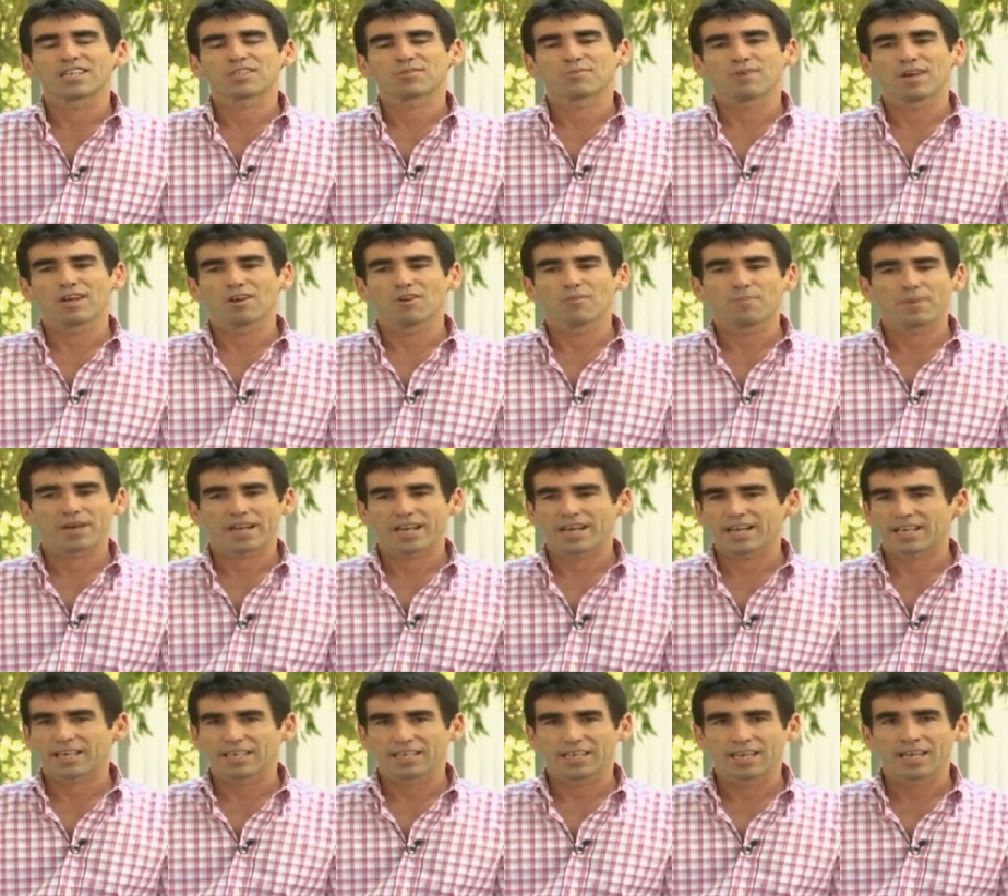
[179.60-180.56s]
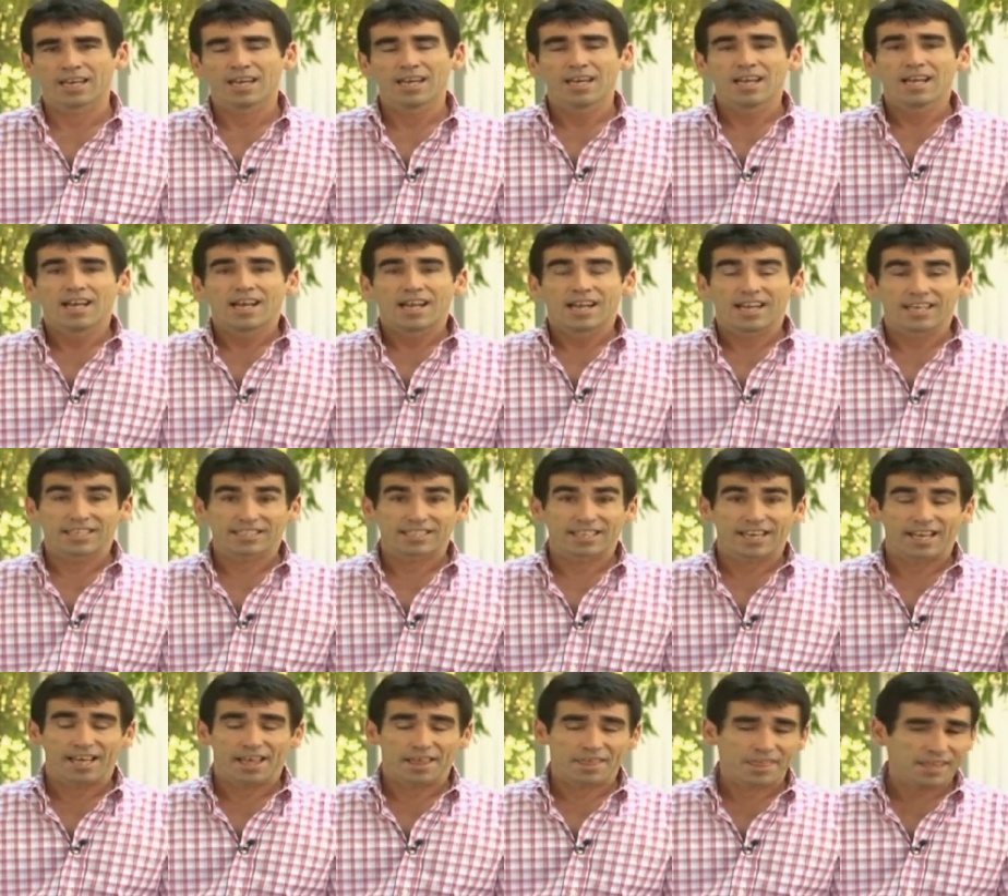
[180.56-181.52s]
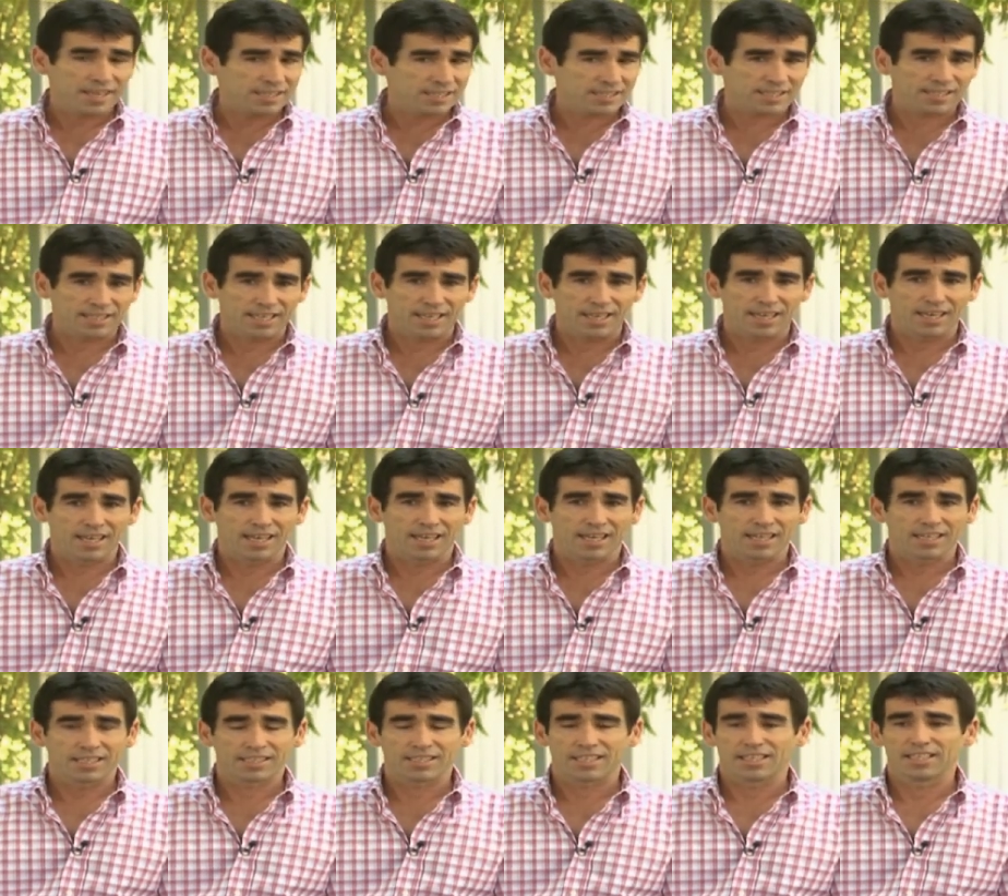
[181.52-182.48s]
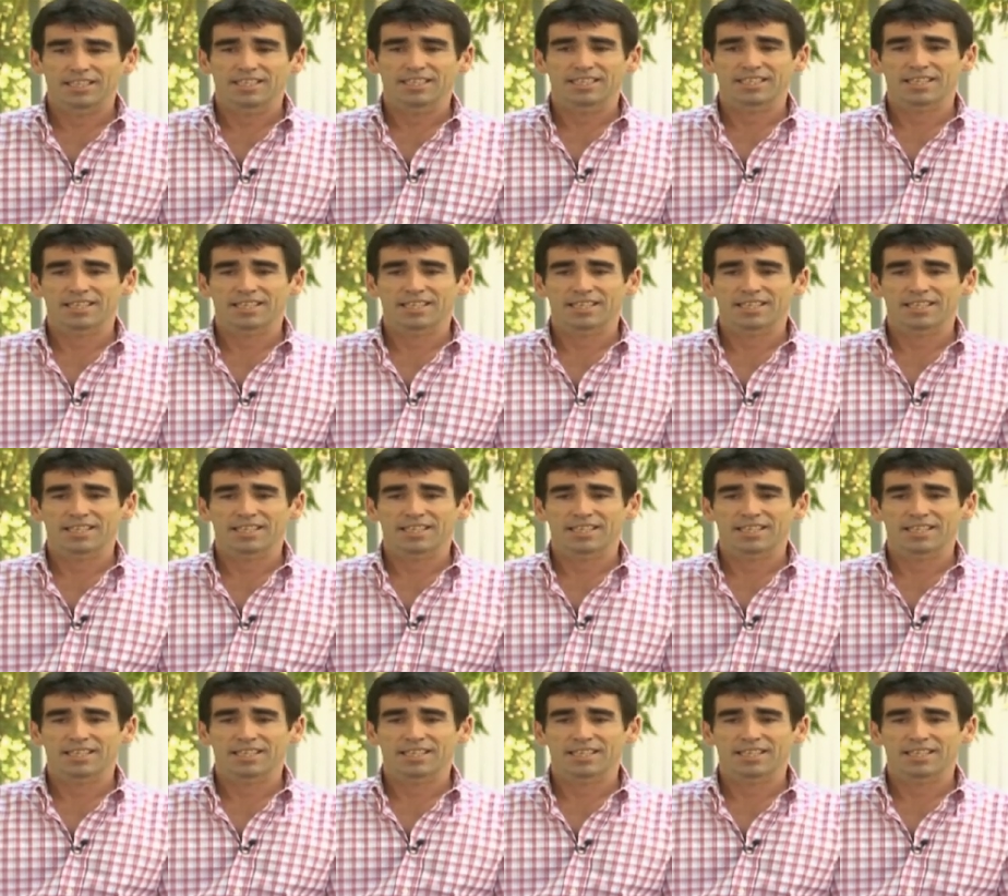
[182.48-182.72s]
al suelo para que las raíces eh, se, se